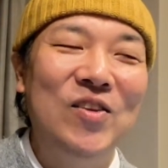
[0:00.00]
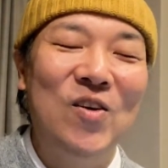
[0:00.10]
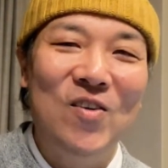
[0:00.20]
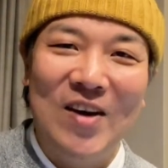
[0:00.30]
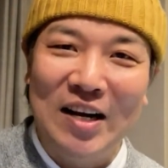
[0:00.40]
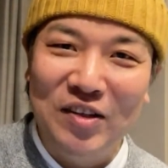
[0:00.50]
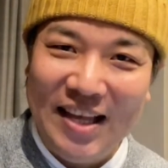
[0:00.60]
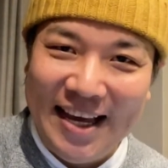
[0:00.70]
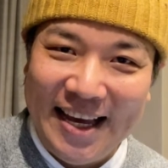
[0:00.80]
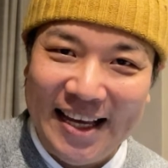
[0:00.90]
ノンアル
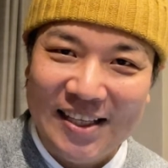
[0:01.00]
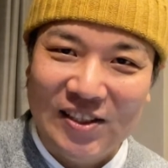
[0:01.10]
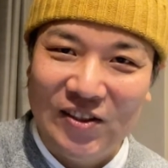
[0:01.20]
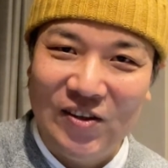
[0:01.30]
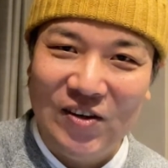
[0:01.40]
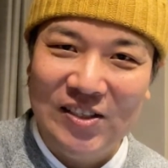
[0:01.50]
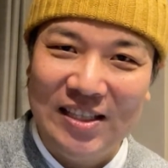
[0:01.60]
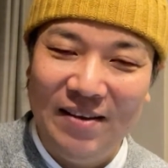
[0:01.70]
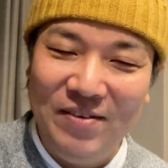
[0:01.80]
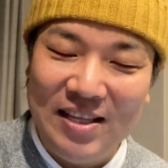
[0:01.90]
で過ご
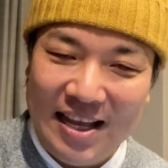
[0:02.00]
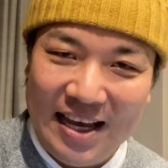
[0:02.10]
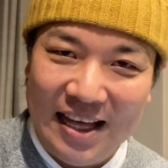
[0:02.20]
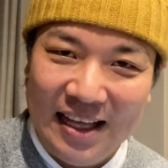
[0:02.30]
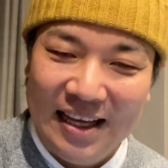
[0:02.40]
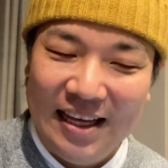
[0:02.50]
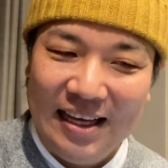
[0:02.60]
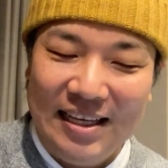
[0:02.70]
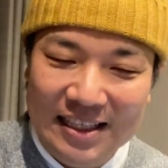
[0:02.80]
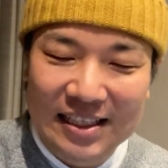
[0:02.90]
してみて
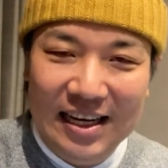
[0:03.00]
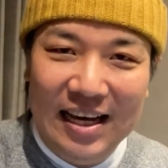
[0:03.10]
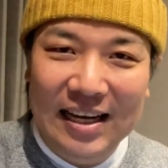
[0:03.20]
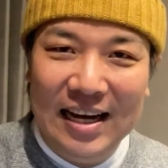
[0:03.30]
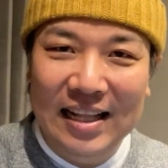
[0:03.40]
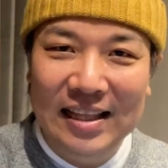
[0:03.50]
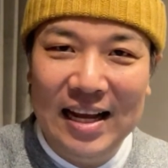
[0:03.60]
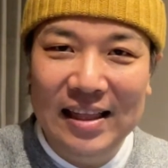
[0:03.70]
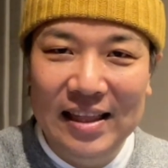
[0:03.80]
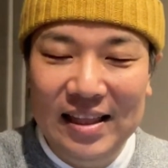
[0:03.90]
1年間
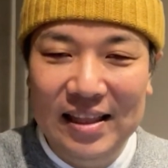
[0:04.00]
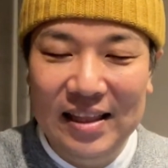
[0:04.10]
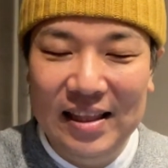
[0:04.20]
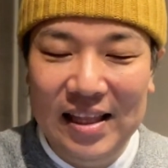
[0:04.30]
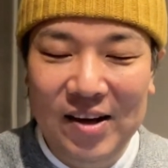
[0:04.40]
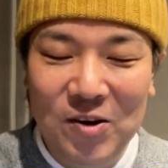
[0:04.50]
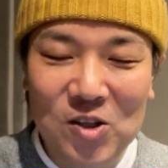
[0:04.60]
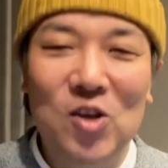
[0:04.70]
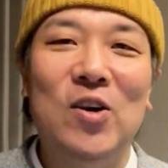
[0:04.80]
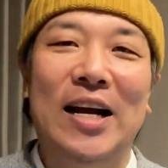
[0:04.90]
経って
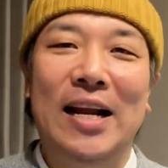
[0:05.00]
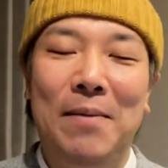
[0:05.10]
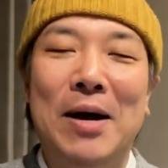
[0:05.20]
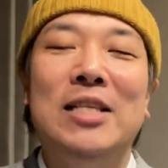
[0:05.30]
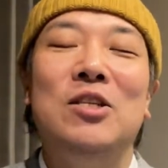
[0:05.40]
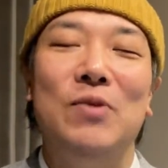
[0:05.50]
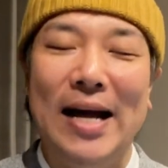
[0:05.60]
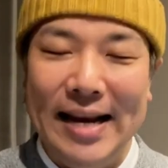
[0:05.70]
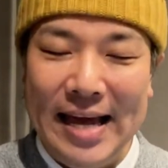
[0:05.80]
こそかなまずは